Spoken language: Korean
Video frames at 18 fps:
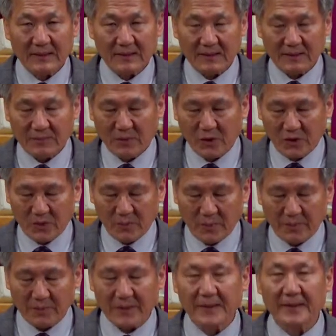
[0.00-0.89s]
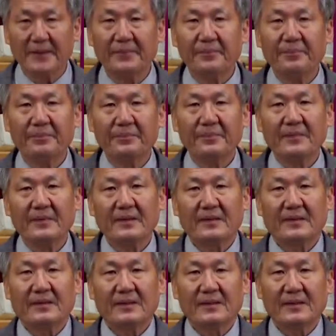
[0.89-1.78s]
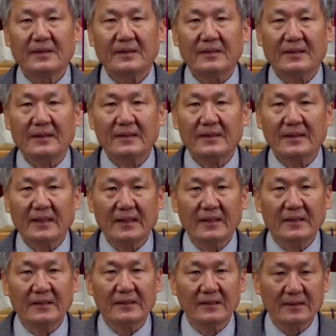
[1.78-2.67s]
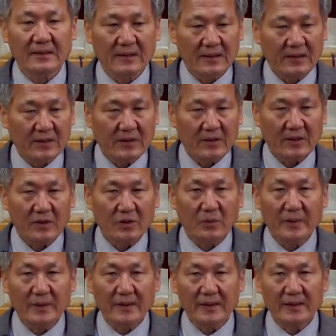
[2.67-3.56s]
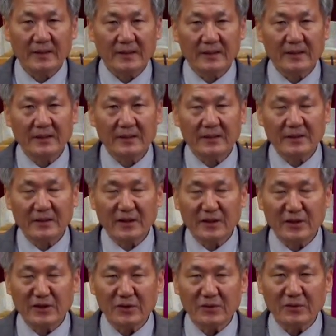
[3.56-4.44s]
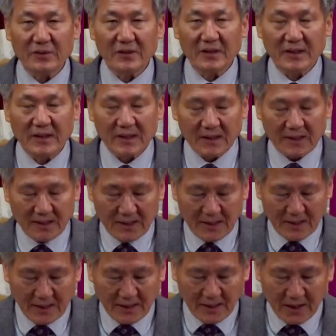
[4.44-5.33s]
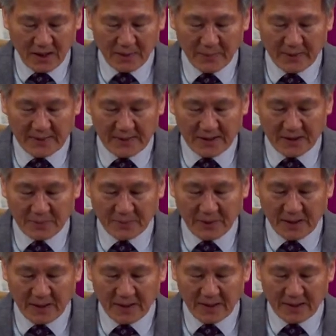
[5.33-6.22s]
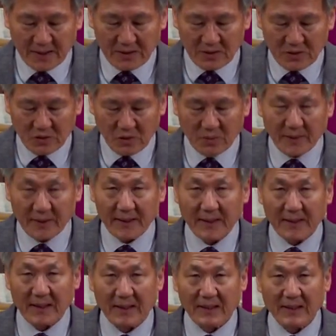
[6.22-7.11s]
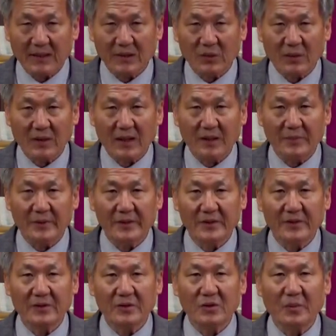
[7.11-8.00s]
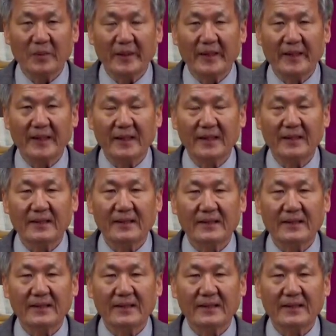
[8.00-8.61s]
어, 모습입니다. 어, 각 사이클은 욥의 그 세 친구들이 엘리바스, 빌닷, 소발이 각각 돌아가면서 욥에게